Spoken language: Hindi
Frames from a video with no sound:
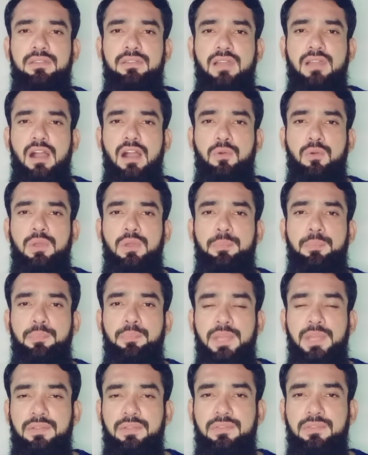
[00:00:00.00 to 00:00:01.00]
या कोई
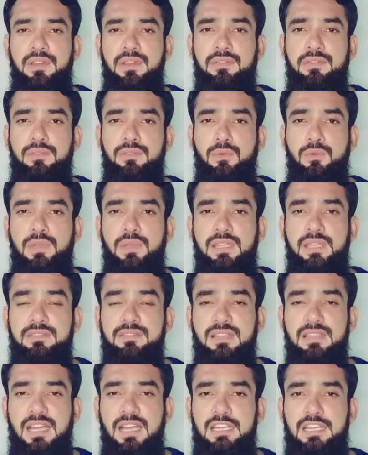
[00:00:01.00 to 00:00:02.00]
पिक्चर्स कोई
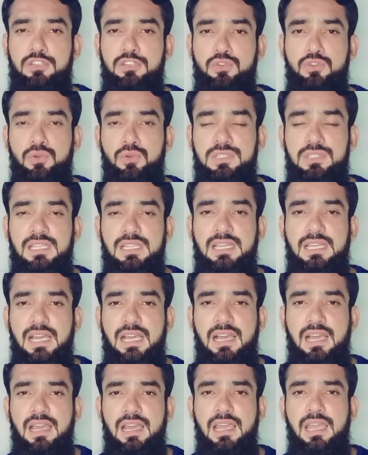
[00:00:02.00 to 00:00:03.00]
स्लाइड शो चल
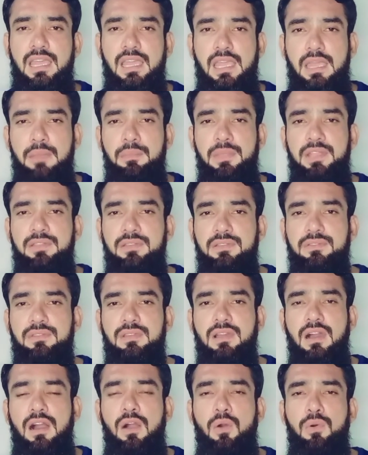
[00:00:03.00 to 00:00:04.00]
रहा है इमेजेस
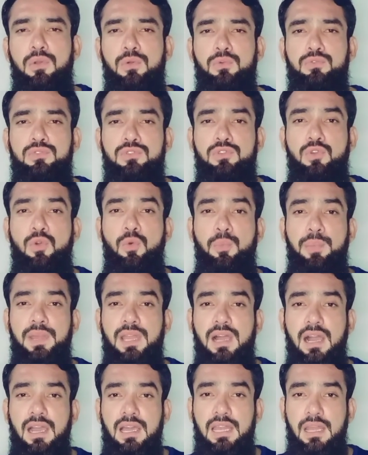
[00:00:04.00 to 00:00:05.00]
का और उसके ऊपर
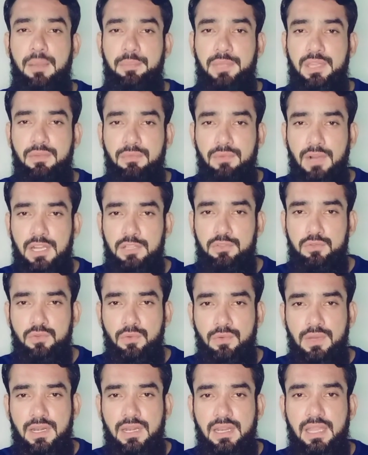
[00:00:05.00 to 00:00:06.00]
अगर आपकी वॉइस
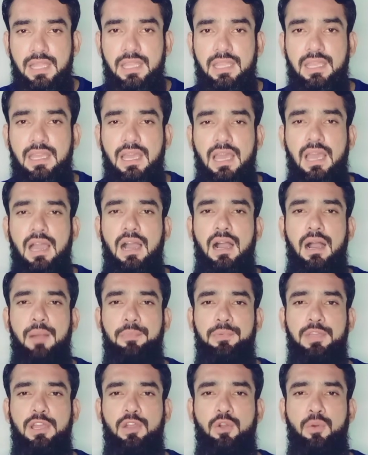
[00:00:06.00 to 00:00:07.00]
ओवर नहीं है
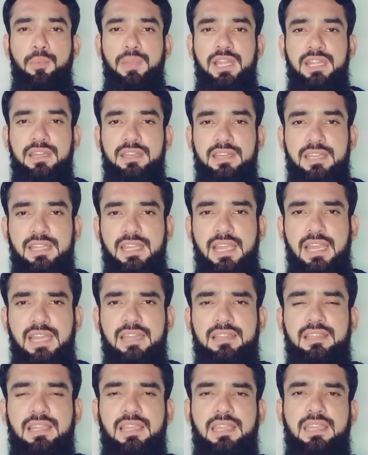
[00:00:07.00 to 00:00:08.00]
आपकी कमेंट्री
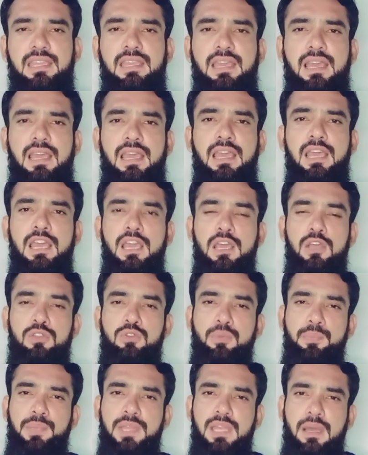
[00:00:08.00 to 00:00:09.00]
ऐड नहीं है
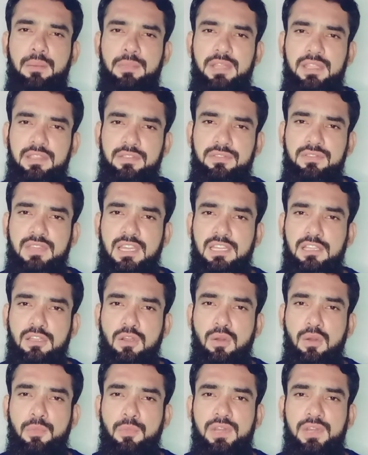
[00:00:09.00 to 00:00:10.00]
तो फिर हम इस चैनल
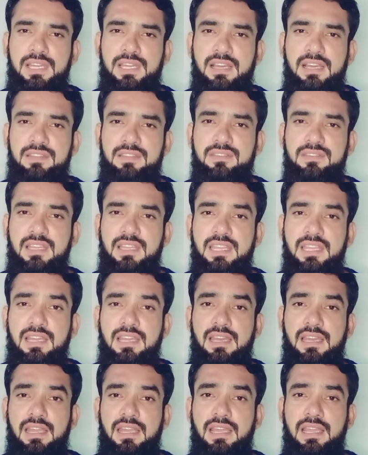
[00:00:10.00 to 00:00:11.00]
को मोनेटाइज नहीं
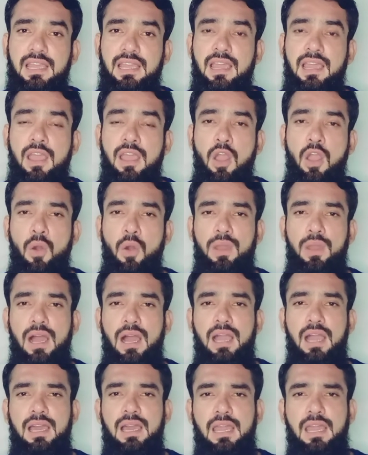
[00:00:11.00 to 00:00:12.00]
करेंगे और
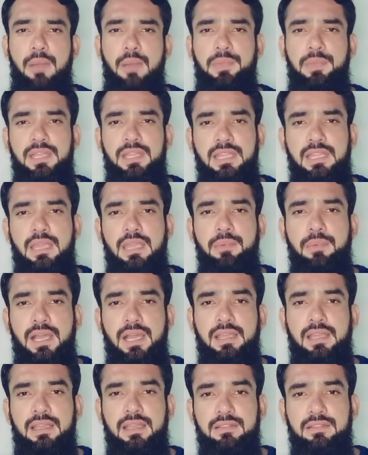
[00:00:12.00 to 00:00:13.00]
अगर आप इन्हीं
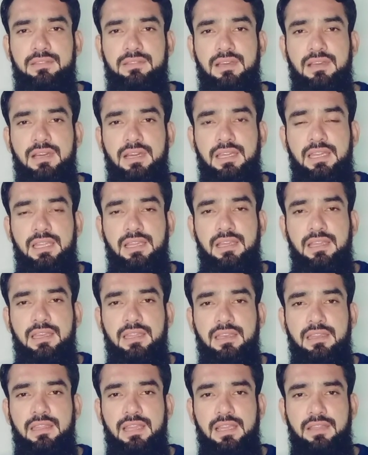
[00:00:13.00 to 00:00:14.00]
भाई के सगरी
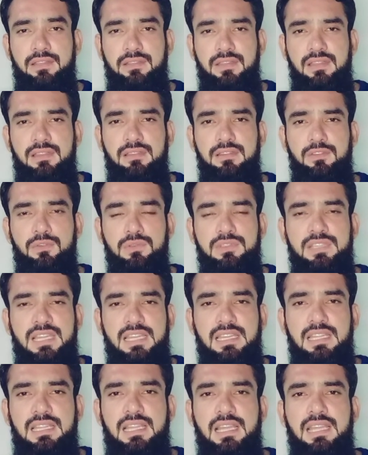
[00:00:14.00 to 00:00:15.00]
करे रिएक्शन जो
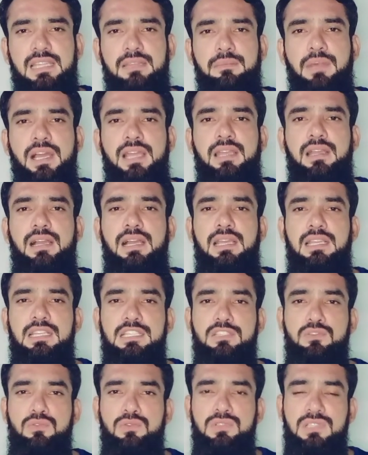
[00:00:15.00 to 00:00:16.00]
चैनल है इन भाई का
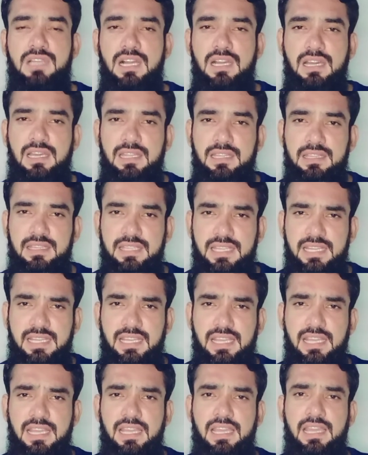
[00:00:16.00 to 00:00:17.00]
इसको जाकर
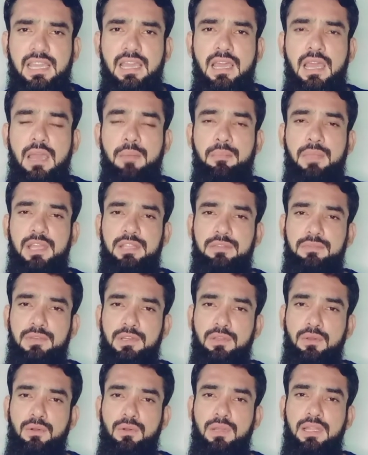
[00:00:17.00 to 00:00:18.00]
देखेंगे मैं इस
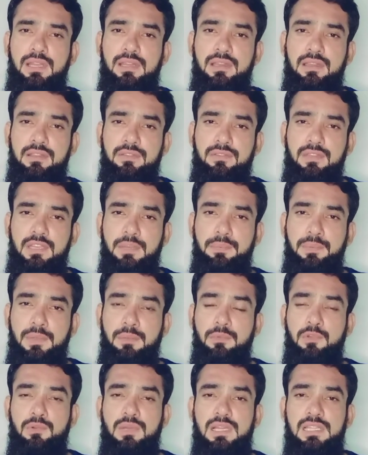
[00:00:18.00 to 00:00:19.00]
वीडियो के
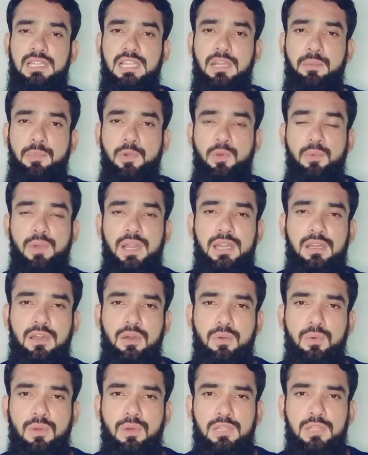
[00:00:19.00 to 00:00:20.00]
डिस्क्रिप्शन में उनका लिंक प्रोवाइड
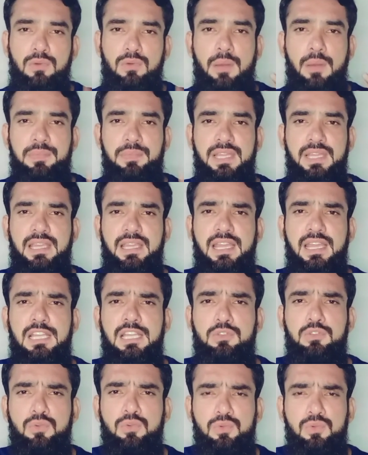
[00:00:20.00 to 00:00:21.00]
करूंगा तो आप देखेंगे
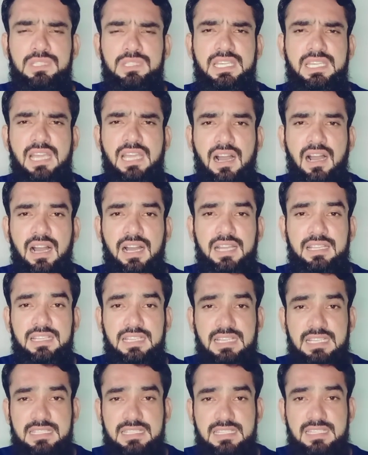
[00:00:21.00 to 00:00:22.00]
जो उनकी
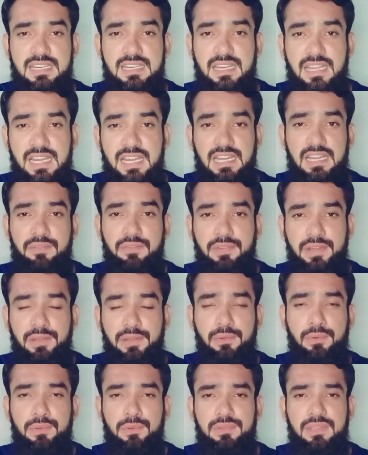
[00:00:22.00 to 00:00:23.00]
हाइएस्ट रैंक
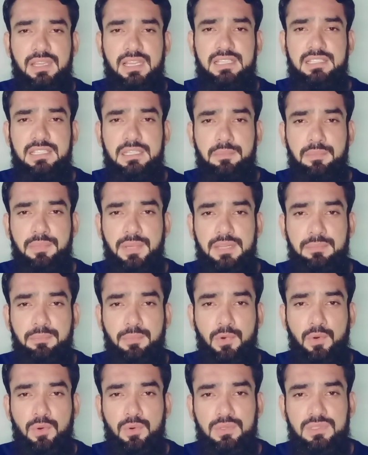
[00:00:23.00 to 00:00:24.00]
वीडियोज हैं जिन पर
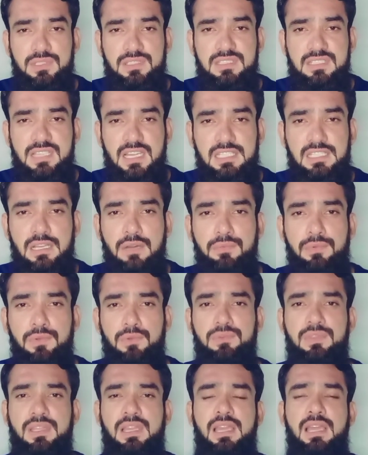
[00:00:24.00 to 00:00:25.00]
बहुत ज़्यादा
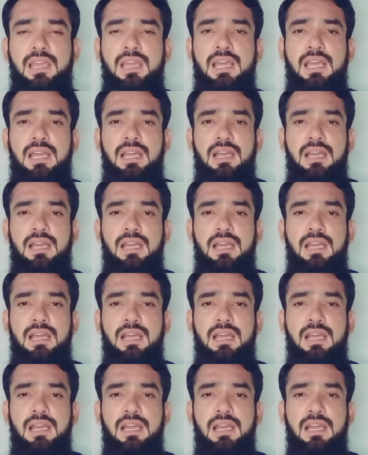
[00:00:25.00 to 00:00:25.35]
व्यूज़ हैं